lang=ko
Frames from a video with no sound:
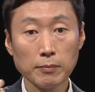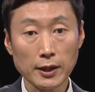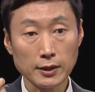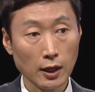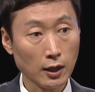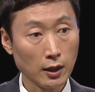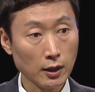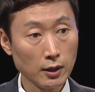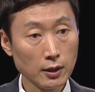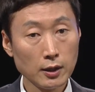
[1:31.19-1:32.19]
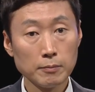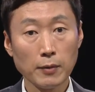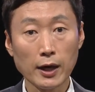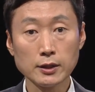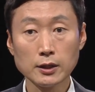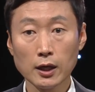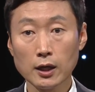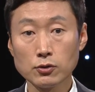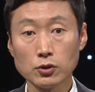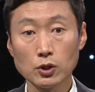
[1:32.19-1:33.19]
받다가 만기에
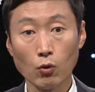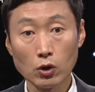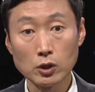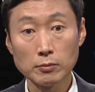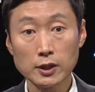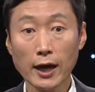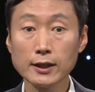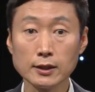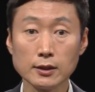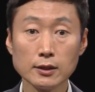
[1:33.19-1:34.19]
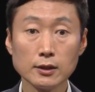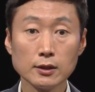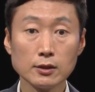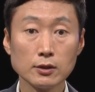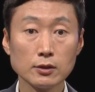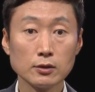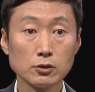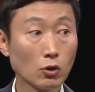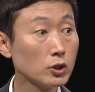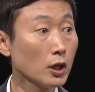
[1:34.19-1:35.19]
가서 이제 원금을 타는
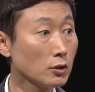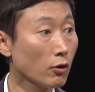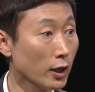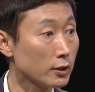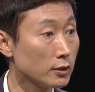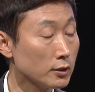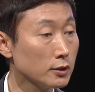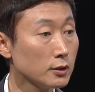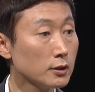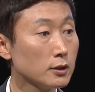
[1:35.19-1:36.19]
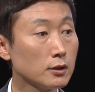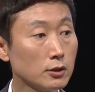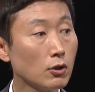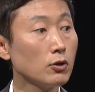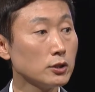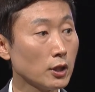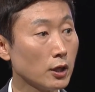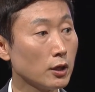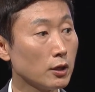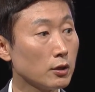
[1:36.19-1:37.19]
정기예금과 같은 그런
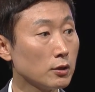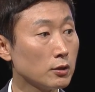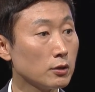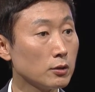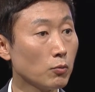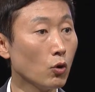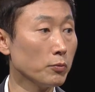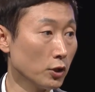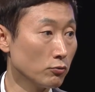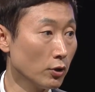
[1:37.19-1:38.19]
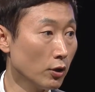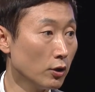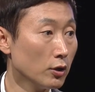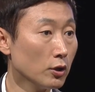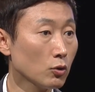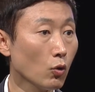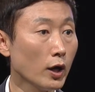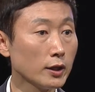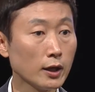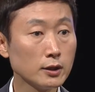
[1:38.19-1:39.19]
이제 보험이 있고요. 또
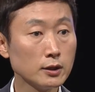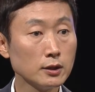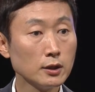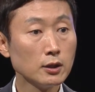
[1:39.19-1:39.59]
하나는